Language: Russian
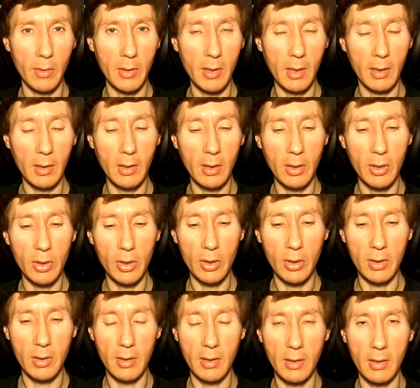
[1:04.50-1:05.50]
некоторые
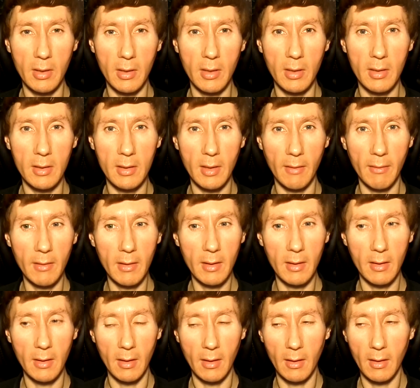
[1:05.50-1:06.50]
через
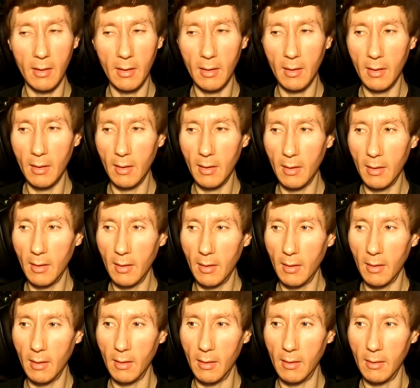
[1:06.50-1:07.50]
ясновидение,
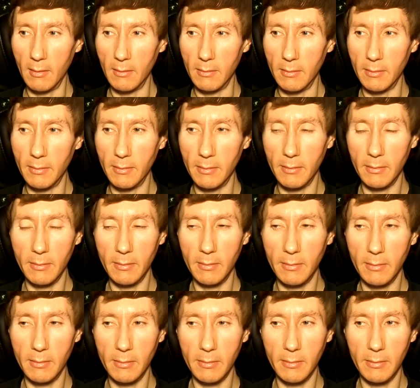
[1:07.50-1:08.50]
а
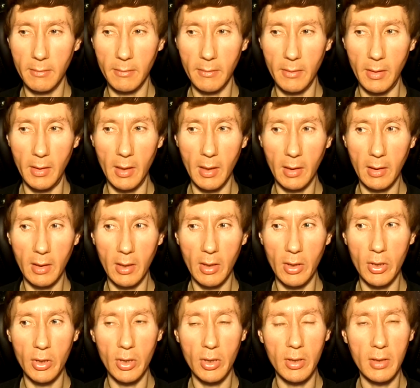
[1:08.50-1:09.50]
некоторые
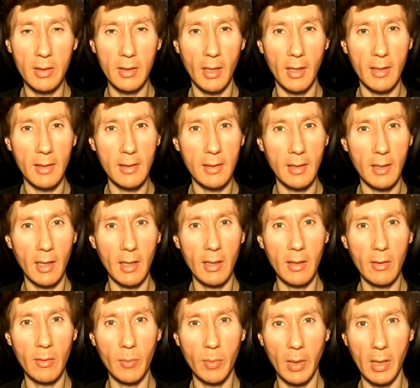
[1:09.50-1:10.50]
через
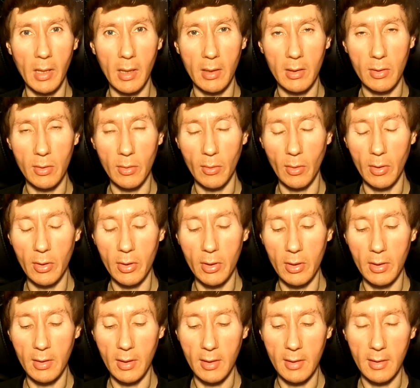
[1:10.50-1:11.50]
астральную проекцию или
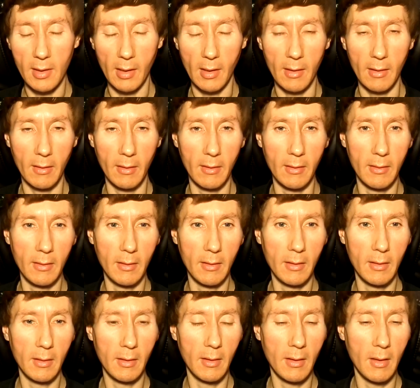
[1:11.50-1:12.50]
через астрал.
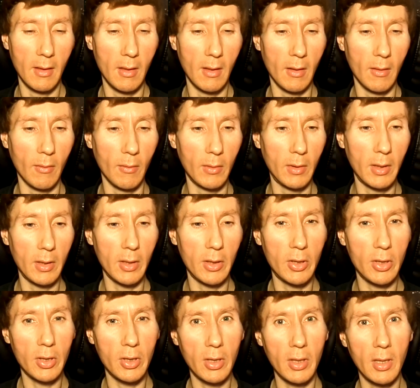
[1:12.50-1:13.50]
Вот эти
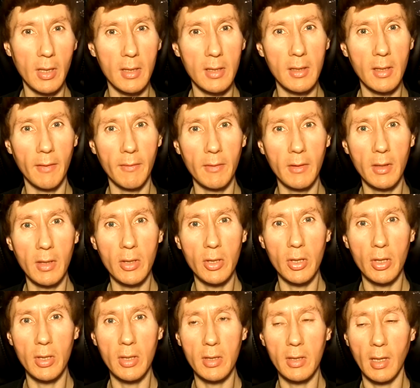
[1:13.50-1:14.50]
четыре основные,
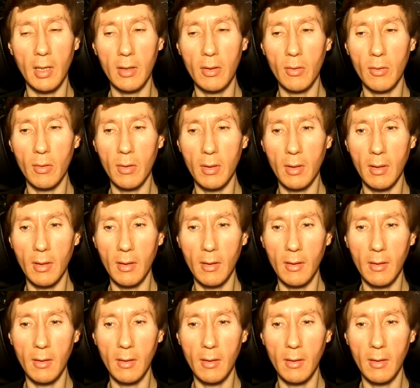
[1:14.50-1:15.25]
через, которых,